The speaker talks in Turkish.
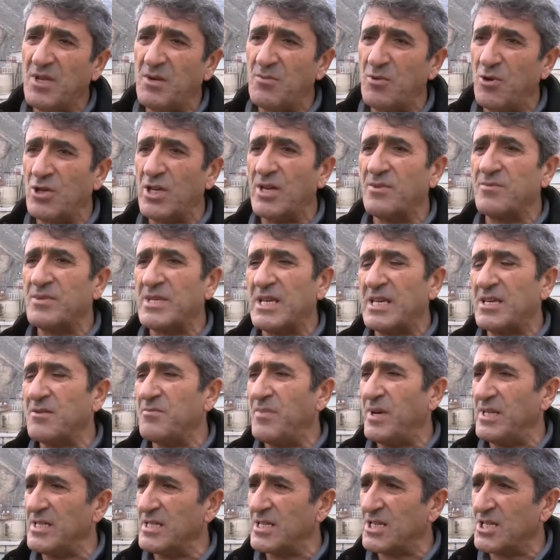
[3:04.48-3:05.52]
de
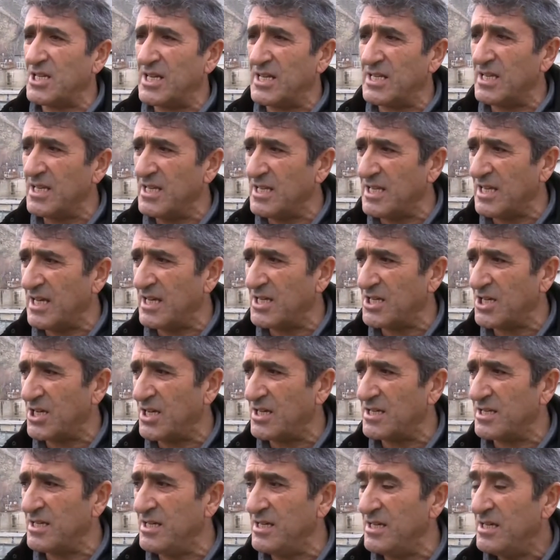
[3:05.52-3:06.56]
bölgemizdeki balıkçıların
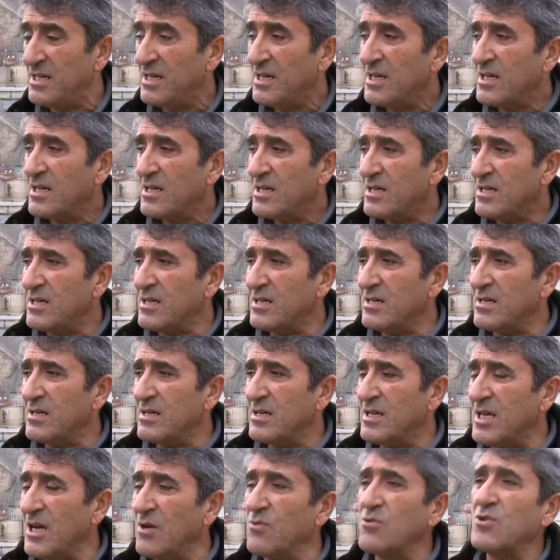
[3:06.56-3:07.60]
ihtiyaçlarını,
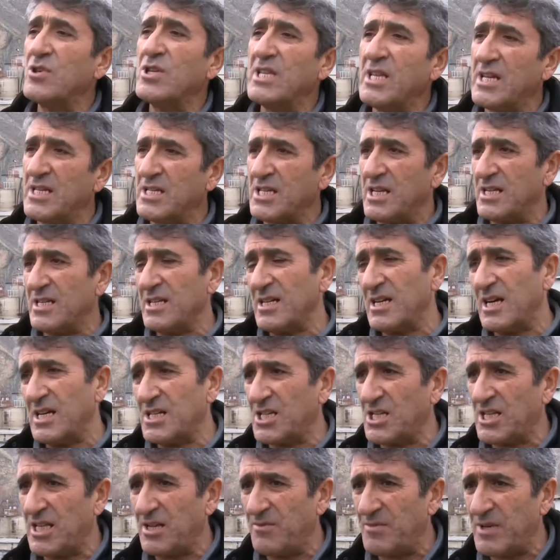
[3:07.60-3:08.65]
yavru ihtiyaçlarını
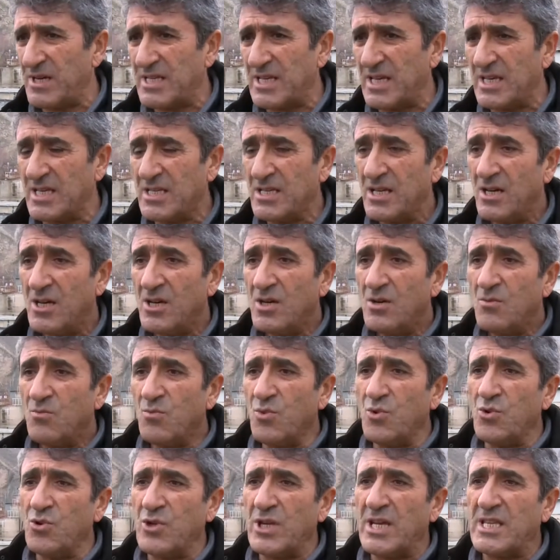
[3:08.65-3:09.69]
karşılamaktayız.
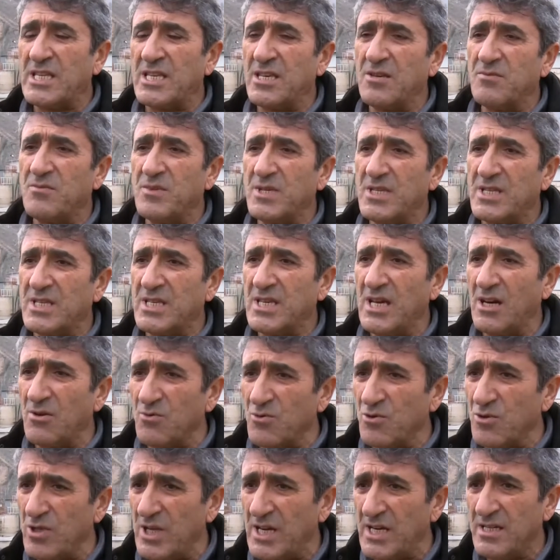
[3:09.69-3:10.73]
Bu ürettiğimiz
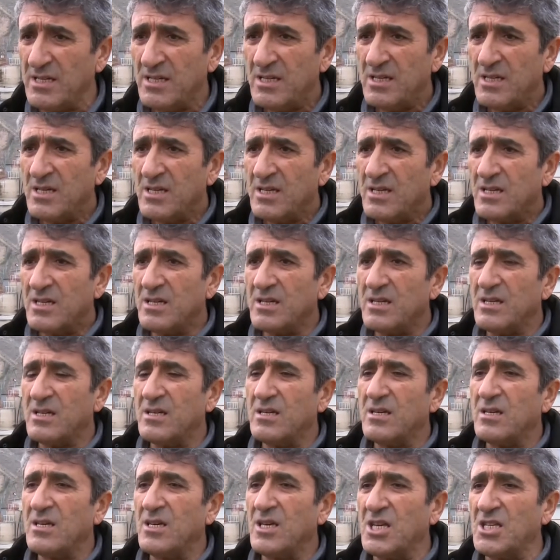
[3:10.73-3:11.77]
yavrular e,
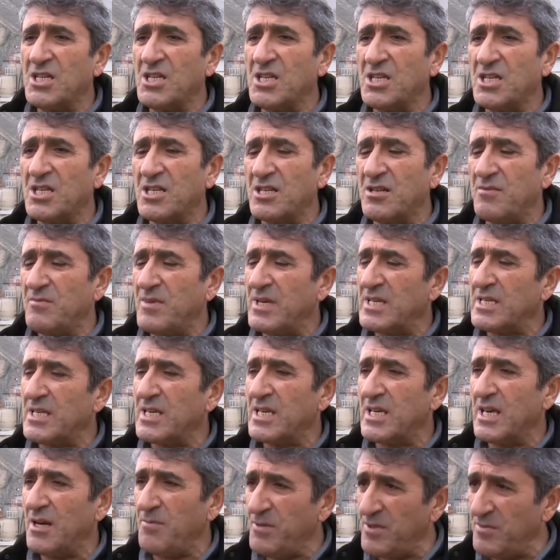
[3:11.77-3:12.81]
yetiştirilmesi
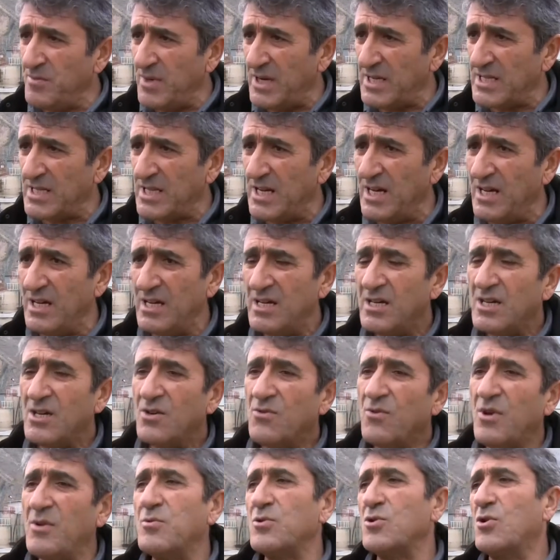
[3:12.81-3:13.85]
yapılmakta
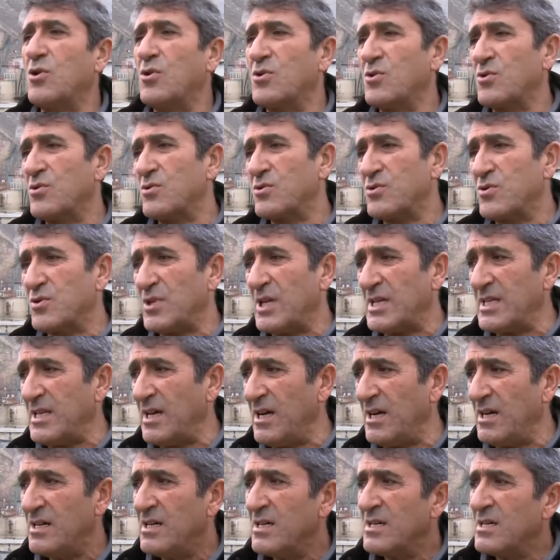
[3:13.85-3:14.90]
ve bu doğrultuda
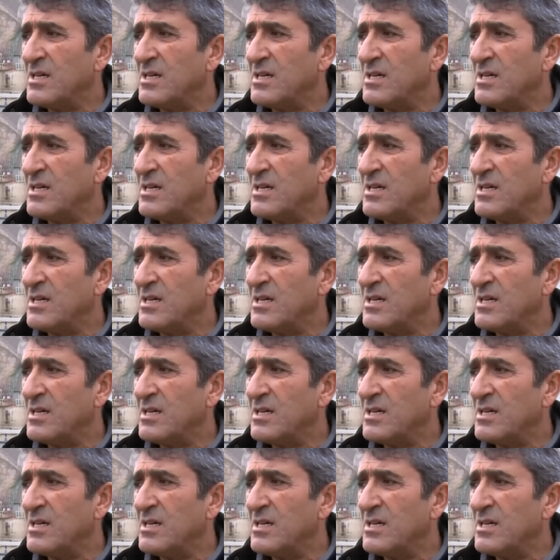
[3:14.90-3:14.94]
da